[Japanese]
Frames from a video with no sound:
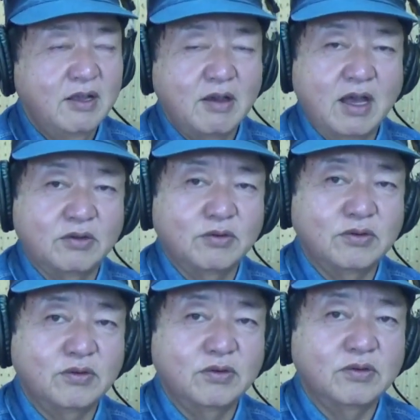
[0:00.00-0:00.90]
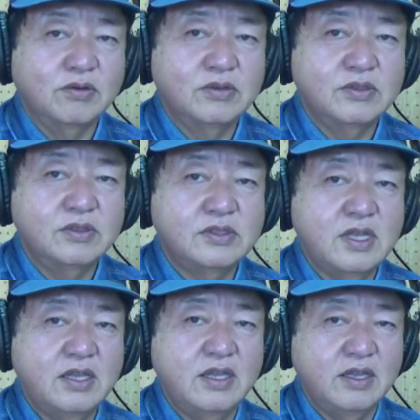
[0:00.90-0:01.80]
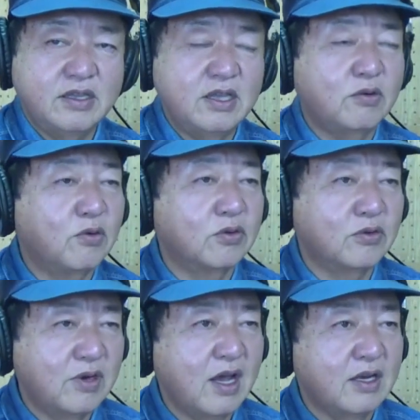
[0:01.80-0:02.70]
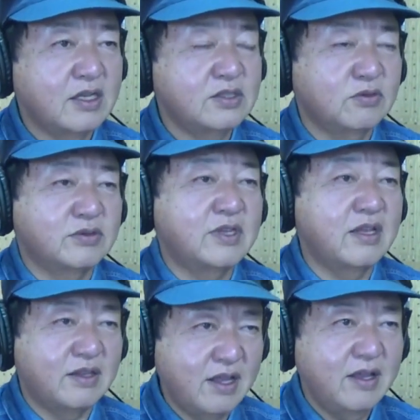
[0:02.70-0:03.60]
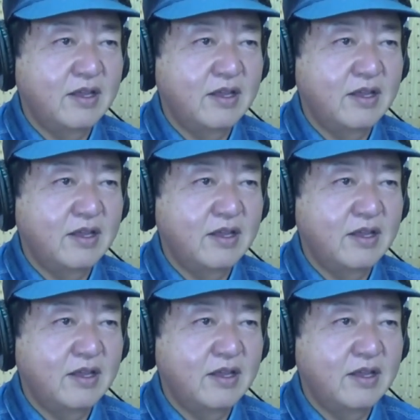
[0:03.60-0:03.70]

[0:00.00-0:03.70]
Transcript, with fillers: あのぜひ銀行とね話をつけて、